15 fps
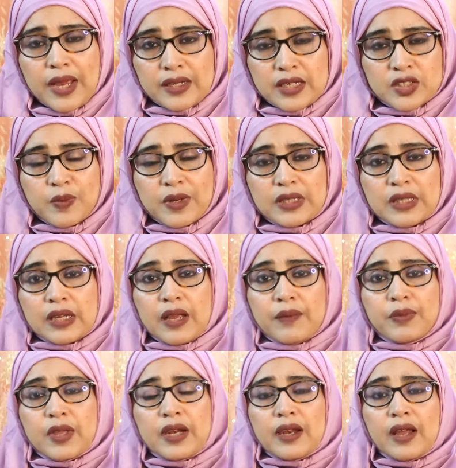অ্যাটাচমেন্ট থাকে
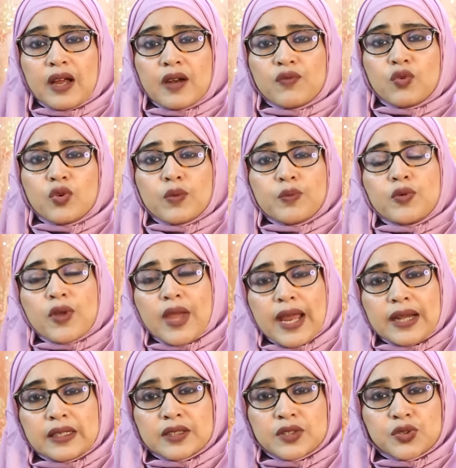আপনার নার্ভগুলো পুরো
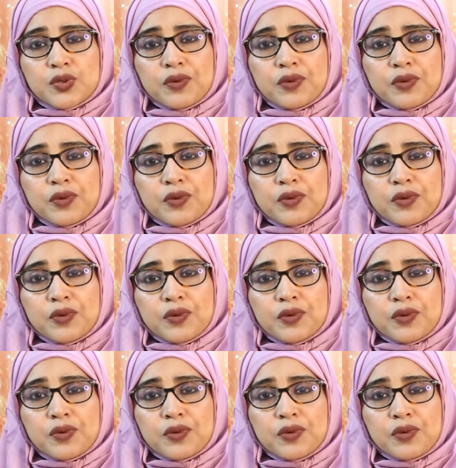অ্যাটাচ